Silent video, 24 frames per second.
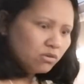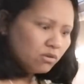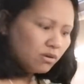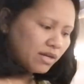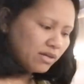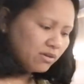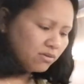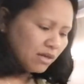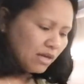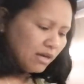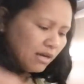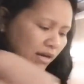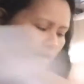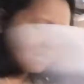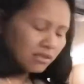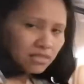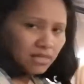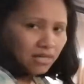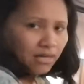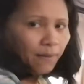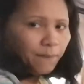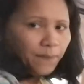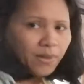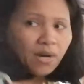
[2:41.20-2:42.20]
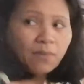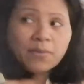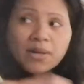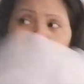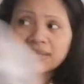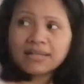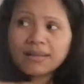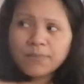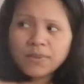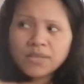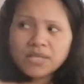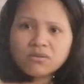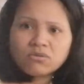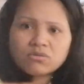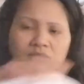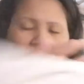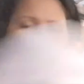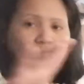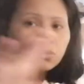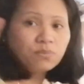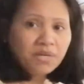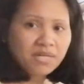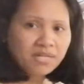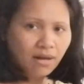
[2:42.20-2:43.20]
yung ano nila, tsaka para makatipid ako
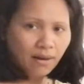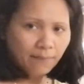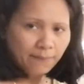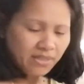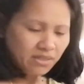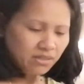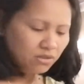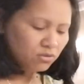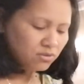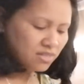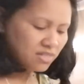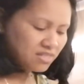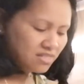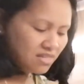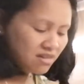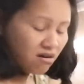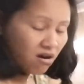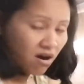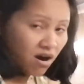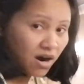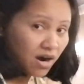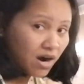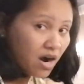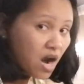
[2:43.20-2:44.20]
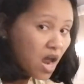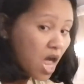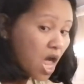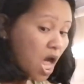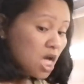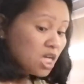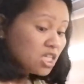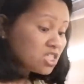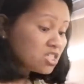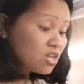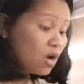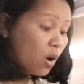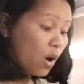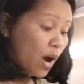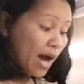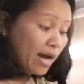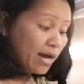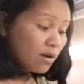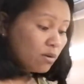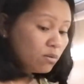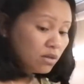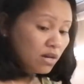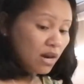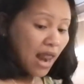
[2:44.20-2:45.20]
sa tubig namin dito sa CR. So
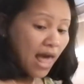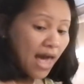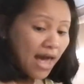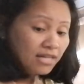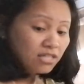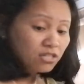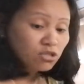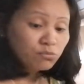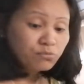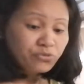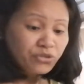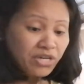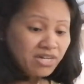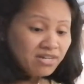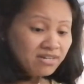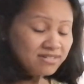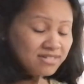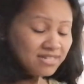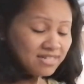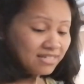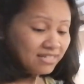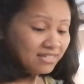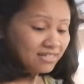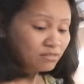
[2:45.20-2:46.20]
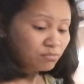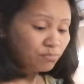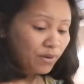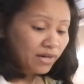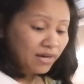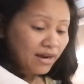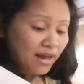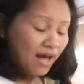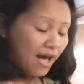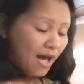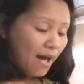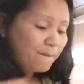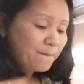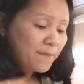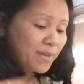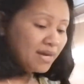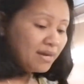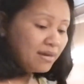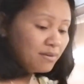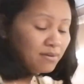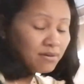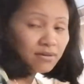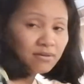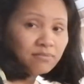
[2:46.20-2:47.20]
I would like to bring this para
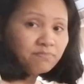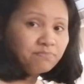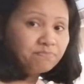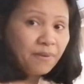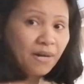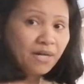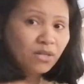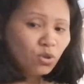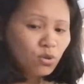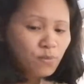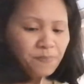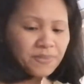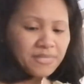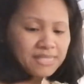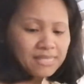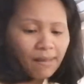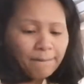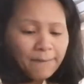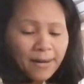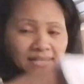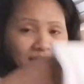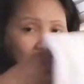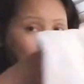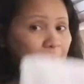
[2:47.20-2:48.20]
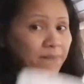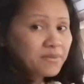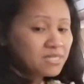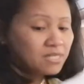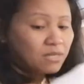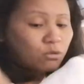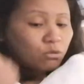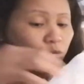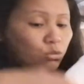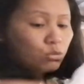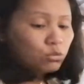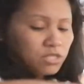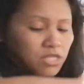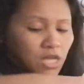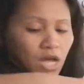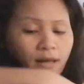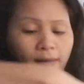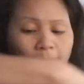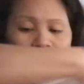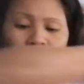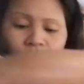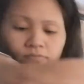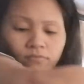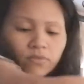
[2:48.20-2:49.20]
may pangtupis, tapis ako doon sa
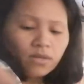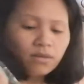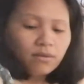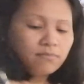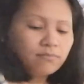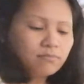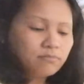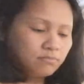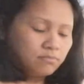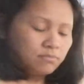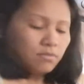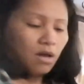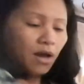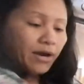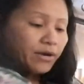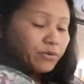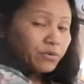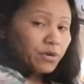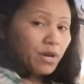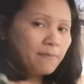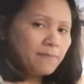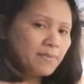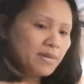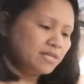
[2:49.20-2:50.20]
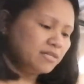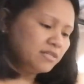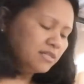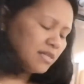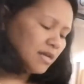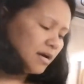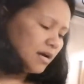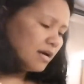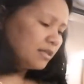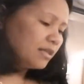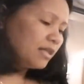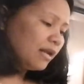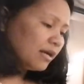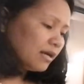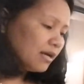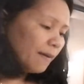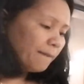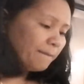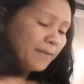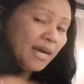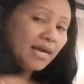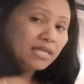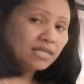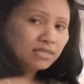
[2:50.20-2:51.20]
ano namin, sa
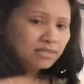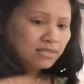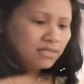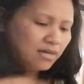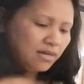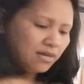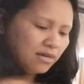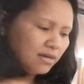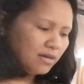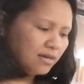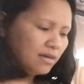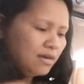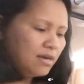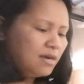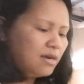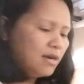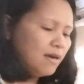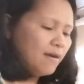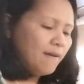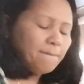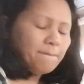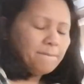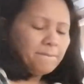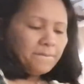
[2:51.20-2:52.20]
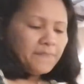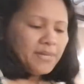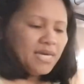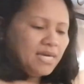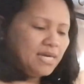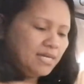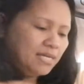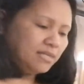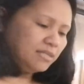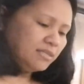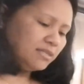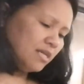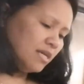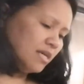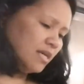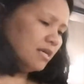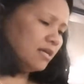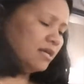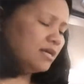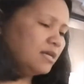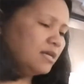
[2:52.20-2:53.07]
talagang main, main